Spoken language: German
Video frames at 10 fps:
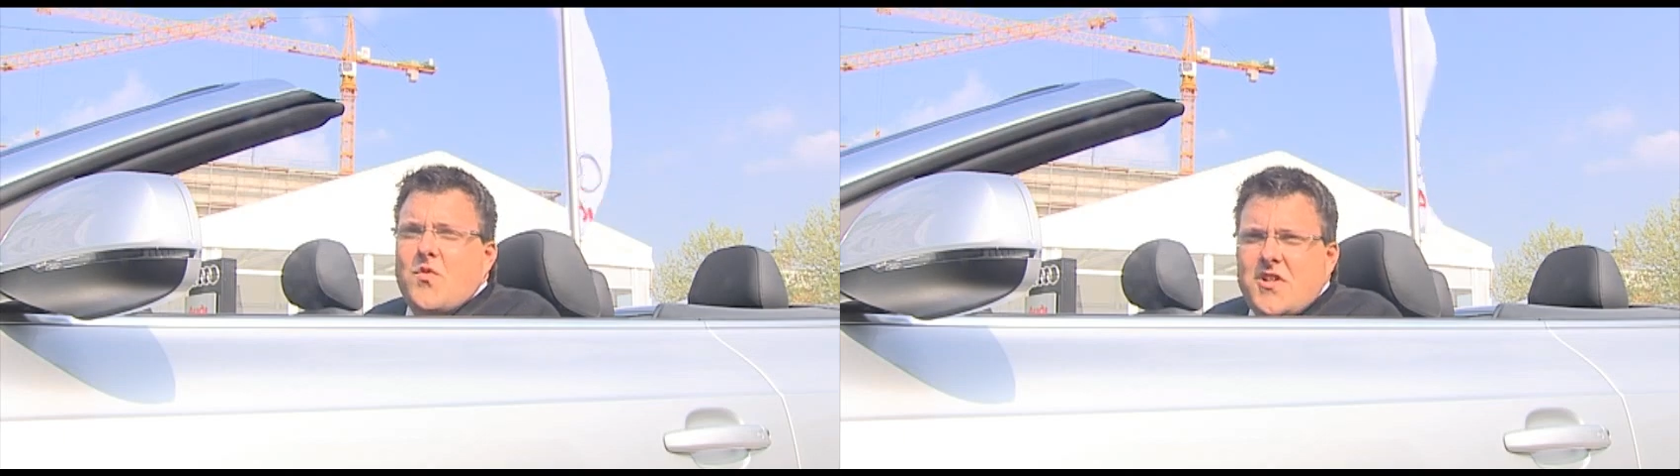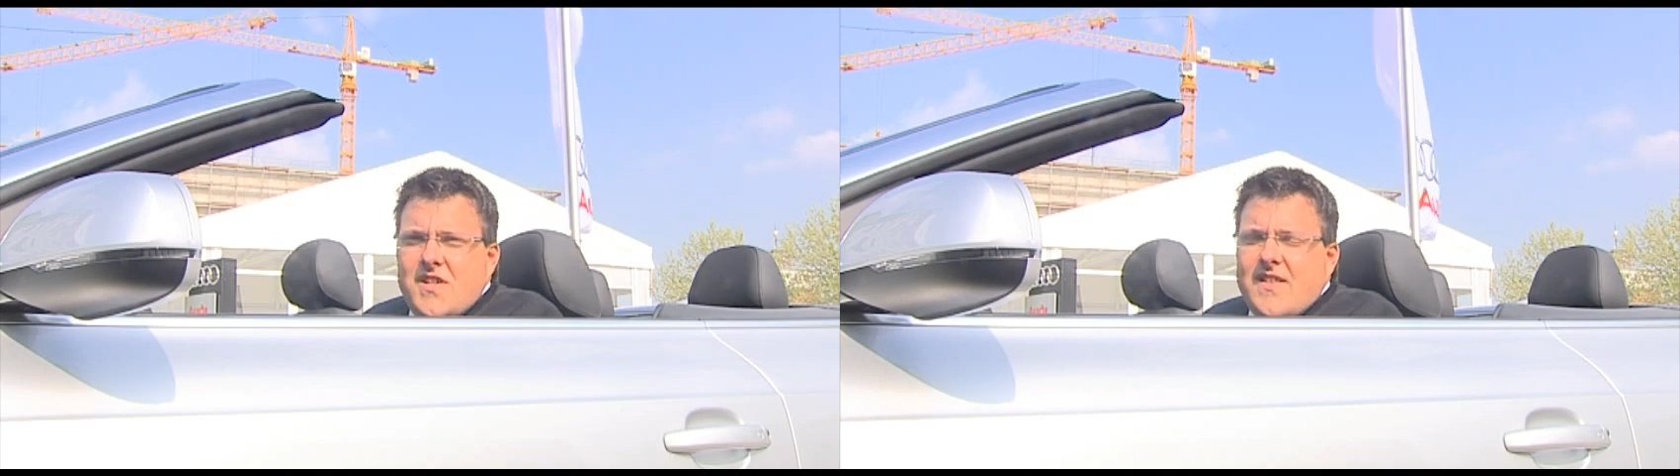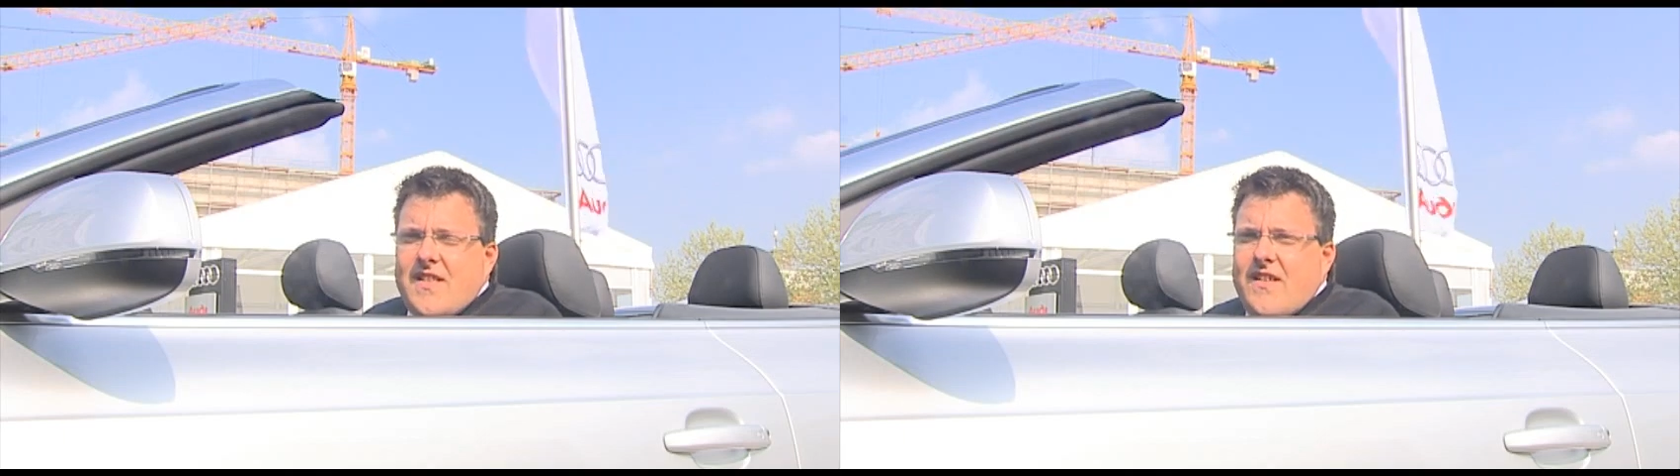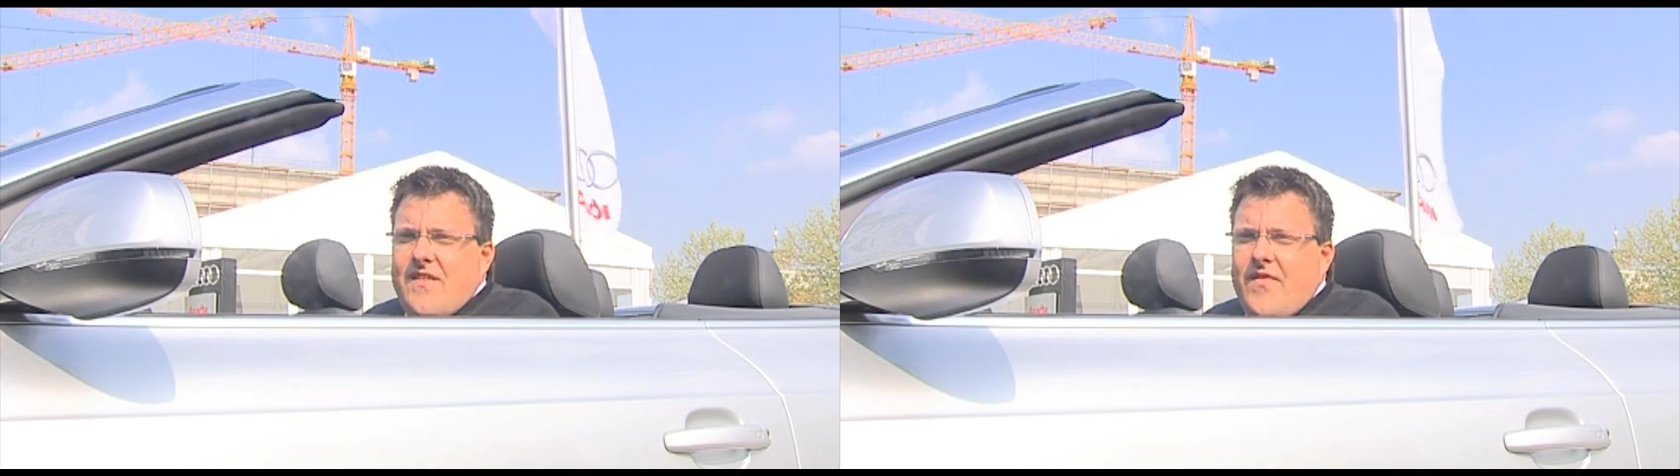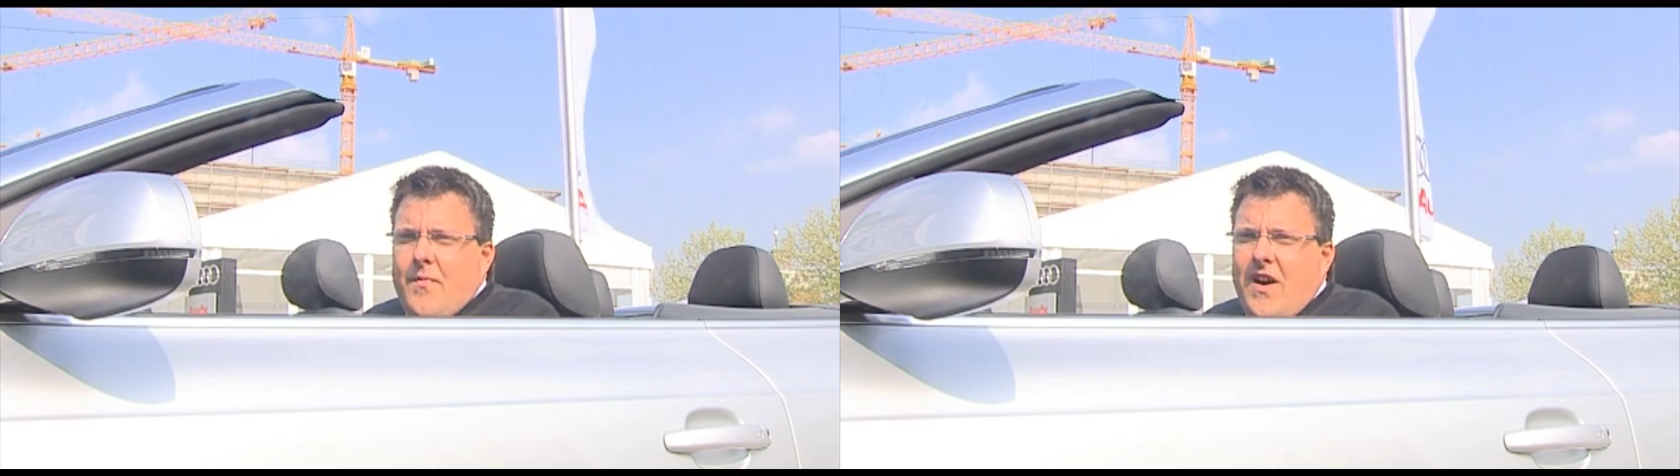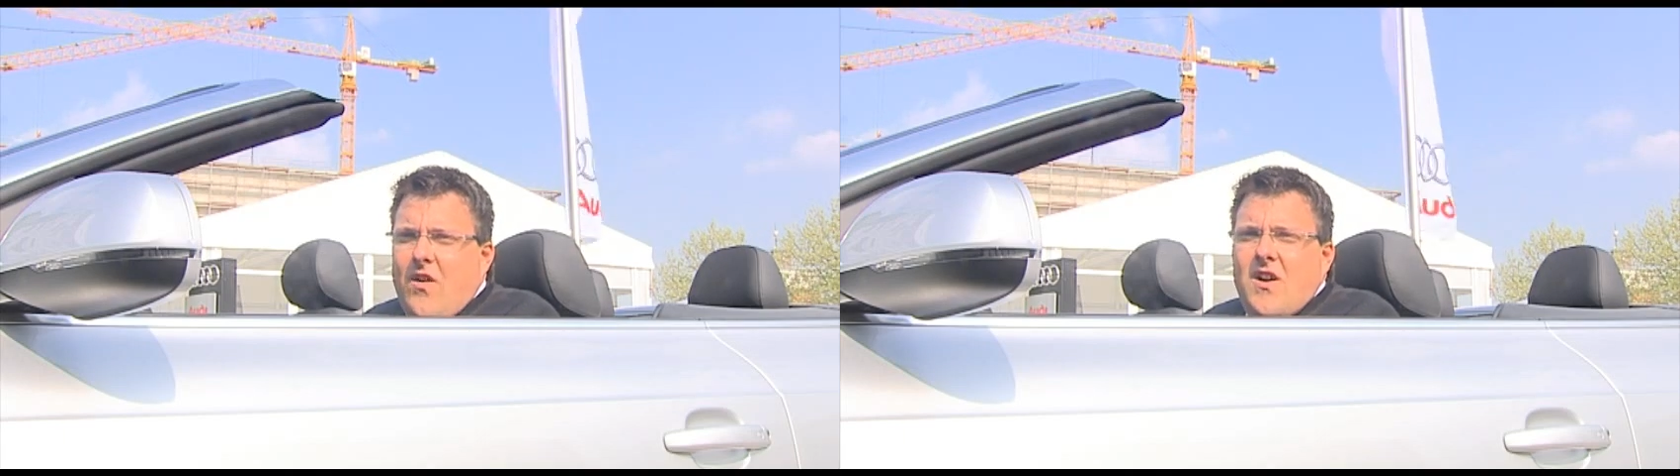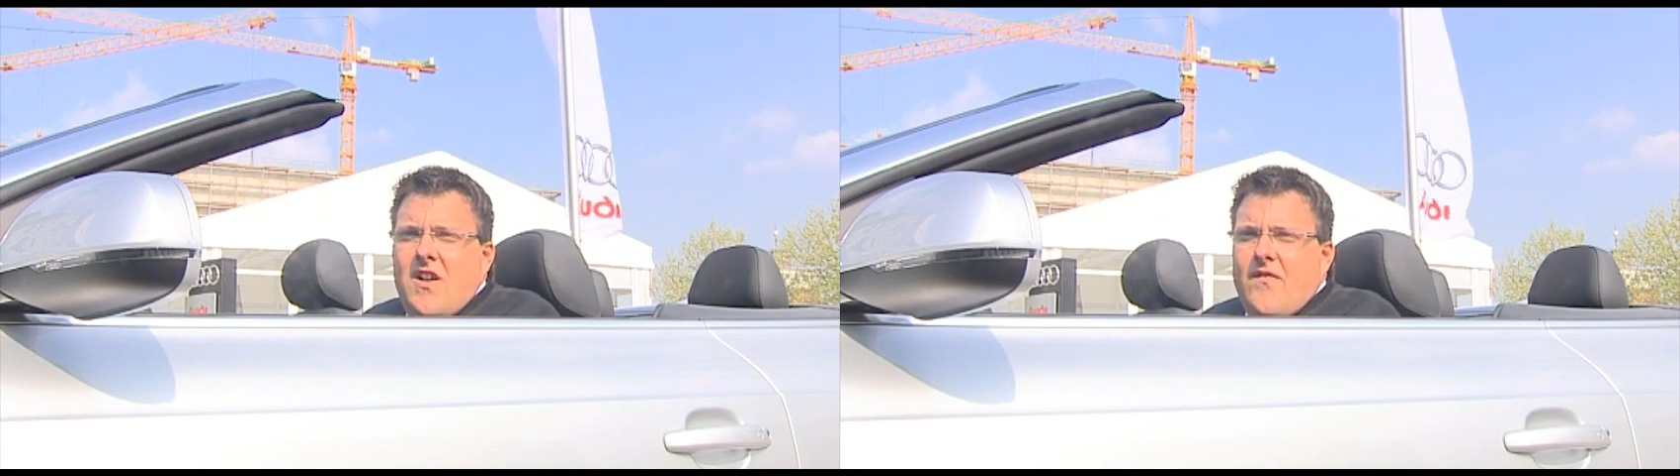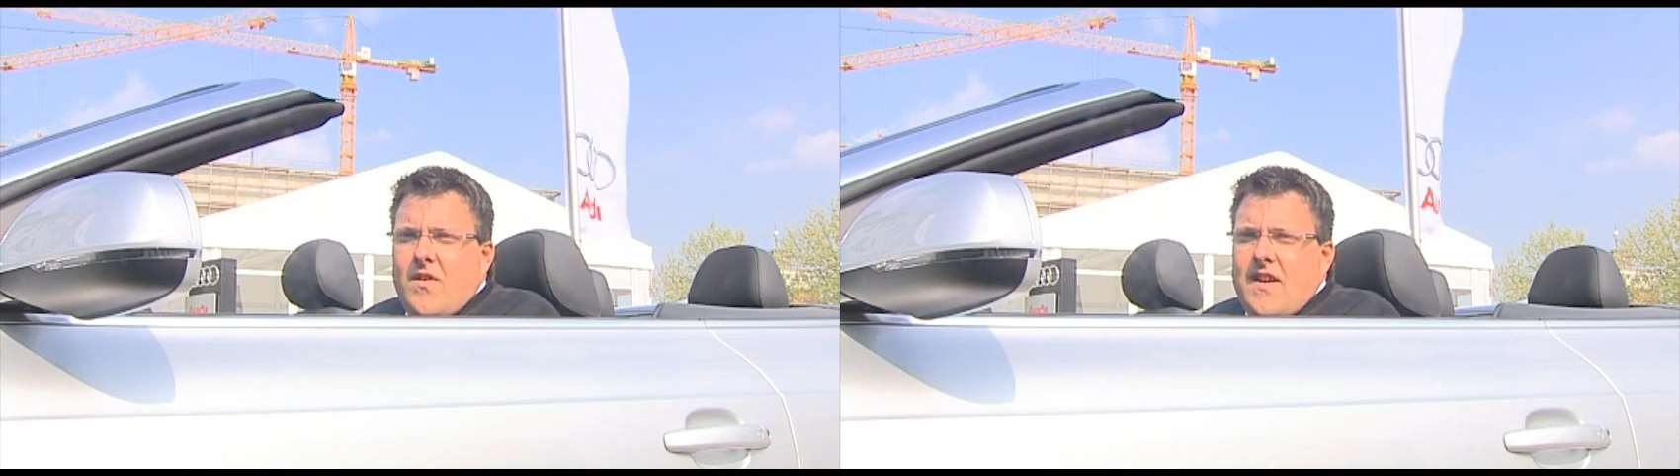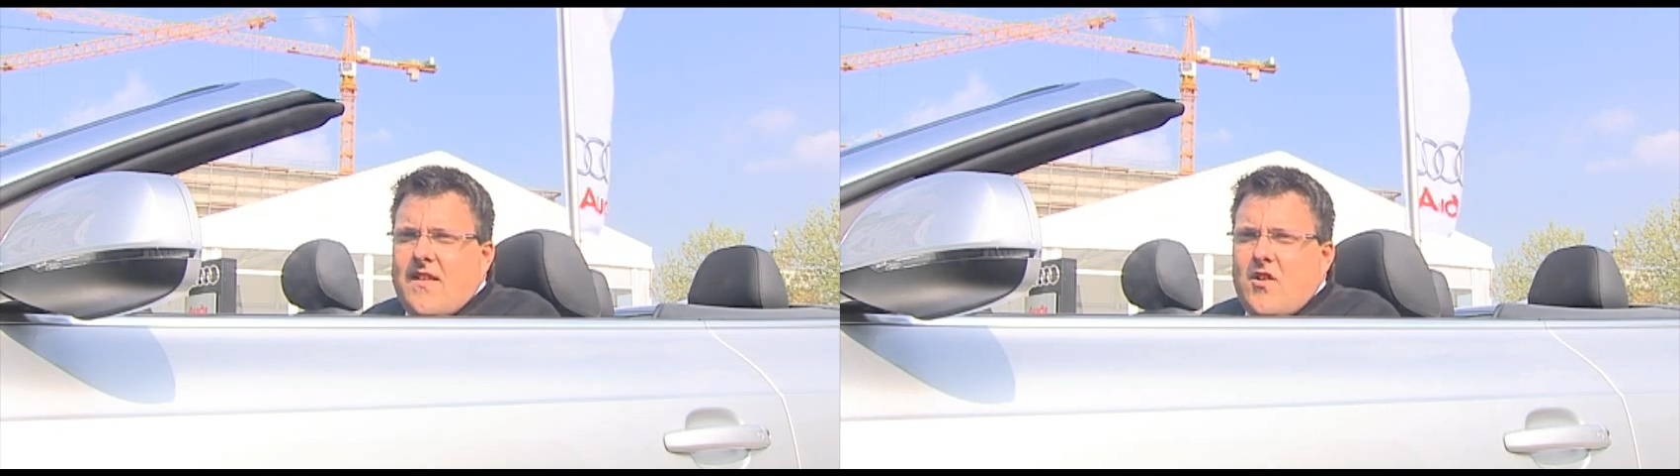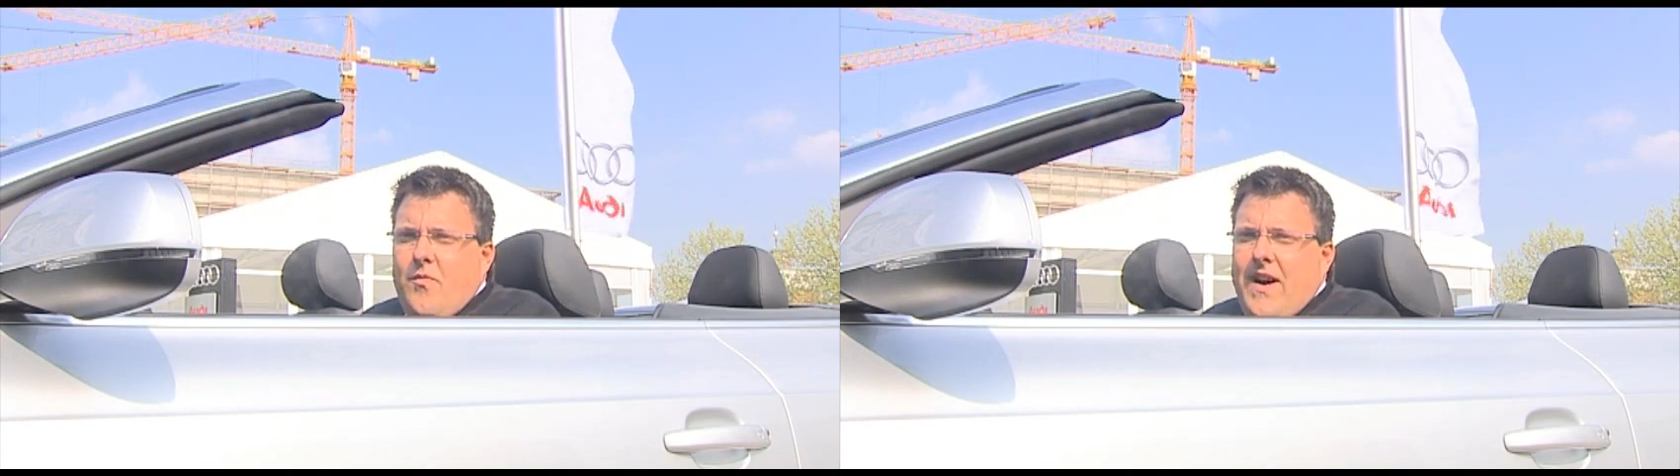Durchschnittsverbrauch von
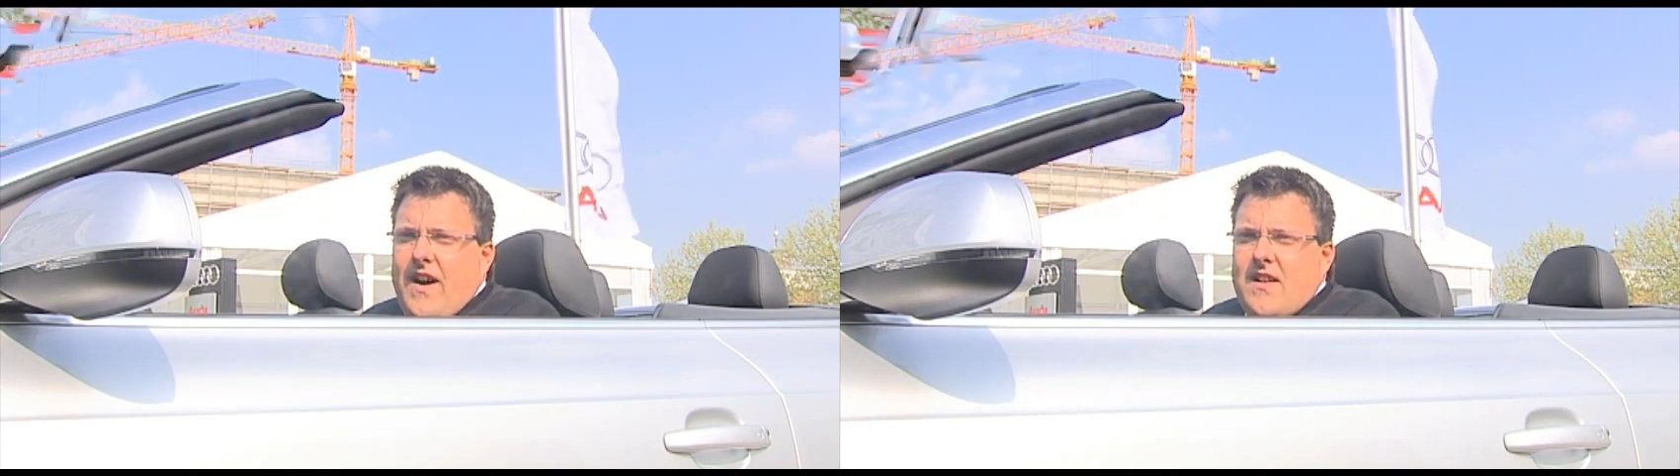6,8